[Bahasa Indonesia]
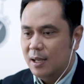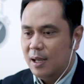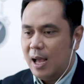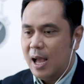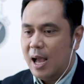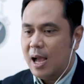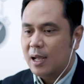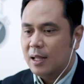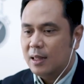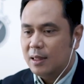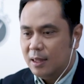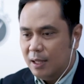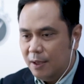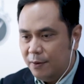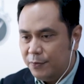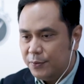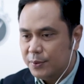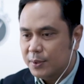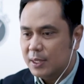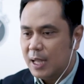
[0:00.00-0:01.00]

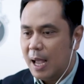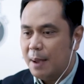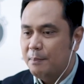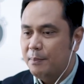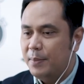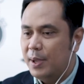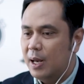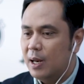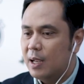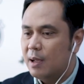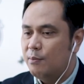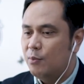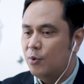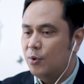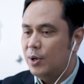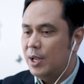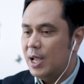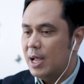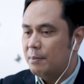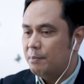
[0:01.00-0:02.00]
aktif sambil
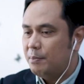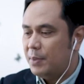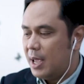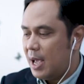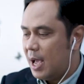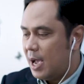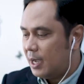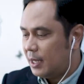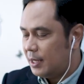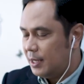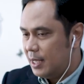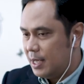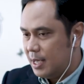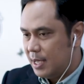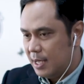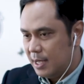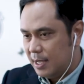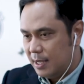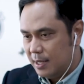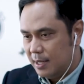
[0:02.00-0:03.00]
kemudian
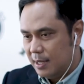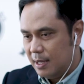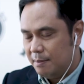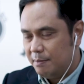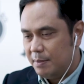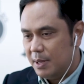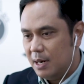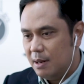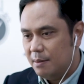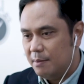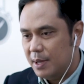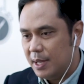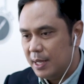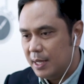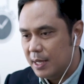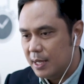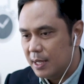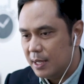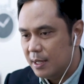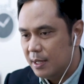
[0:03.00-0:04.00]
pihaknya apa
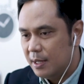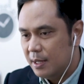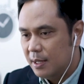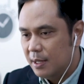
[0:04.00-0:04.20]
namanya